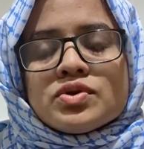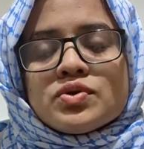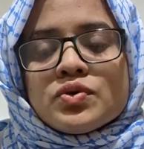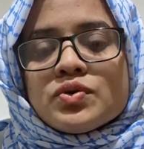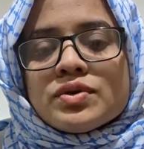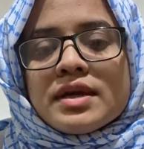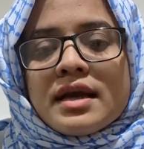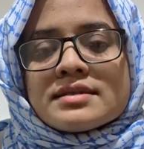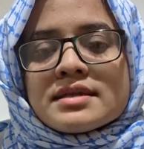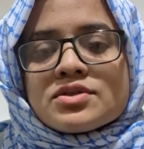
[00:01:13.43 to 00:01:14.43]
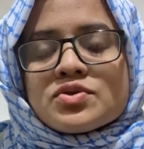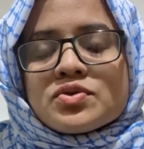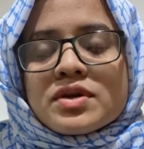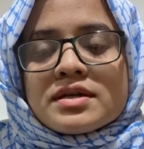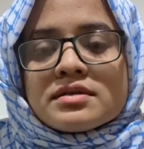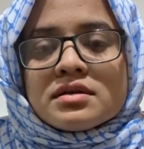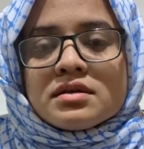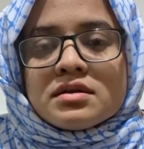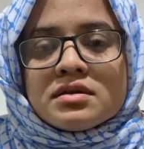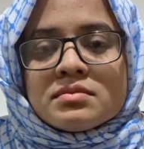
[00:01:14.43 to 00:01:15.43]
শুরুতে অ্যাজ এ স্টুডেন্ট
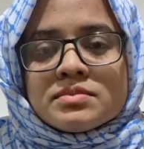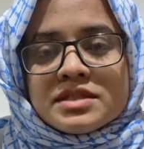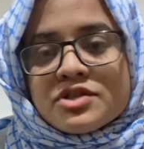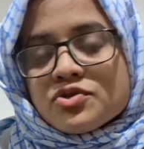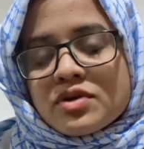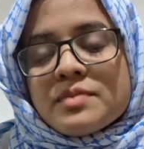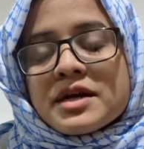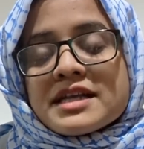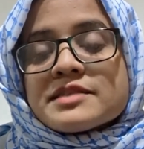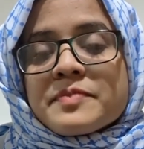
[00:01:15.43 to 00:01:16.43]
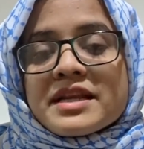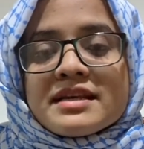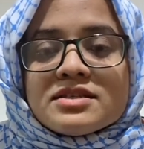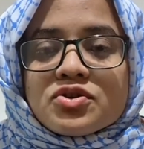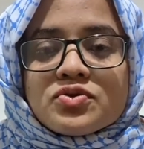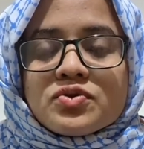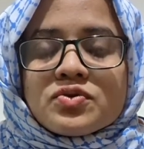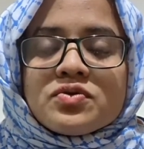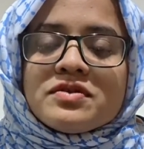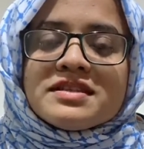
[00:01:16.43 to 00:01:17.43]
সেজন্য আমার এক্সপিরিয়েন্স
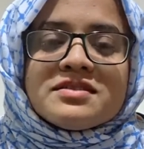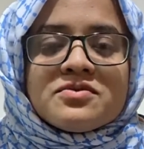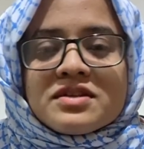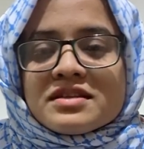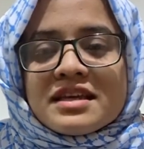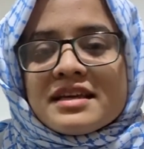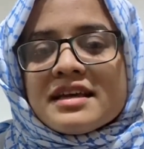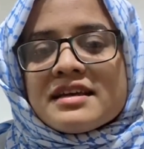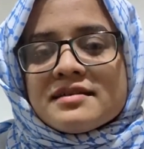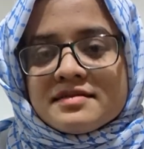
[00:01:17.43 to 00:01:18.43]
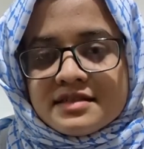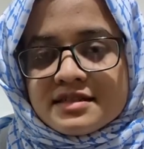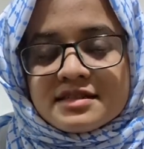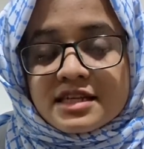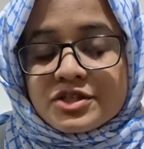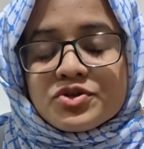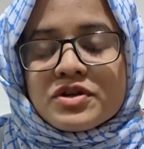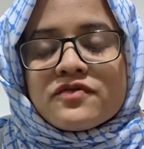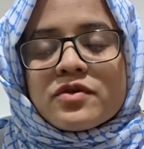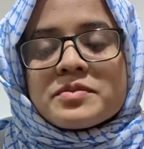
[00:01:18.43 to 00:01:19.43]
যতটুকু হয়েছে ওটার থেকেই জাস্ট কিছু
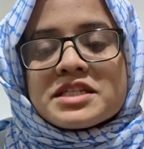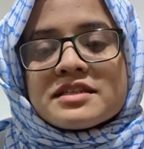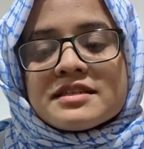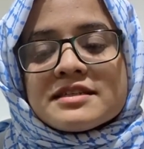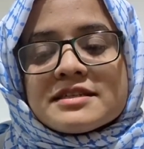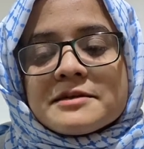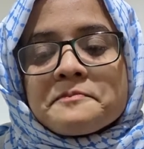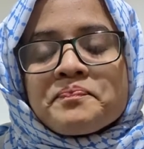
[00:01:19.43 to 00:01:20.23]
ইনফরমেশান দিচ্ছি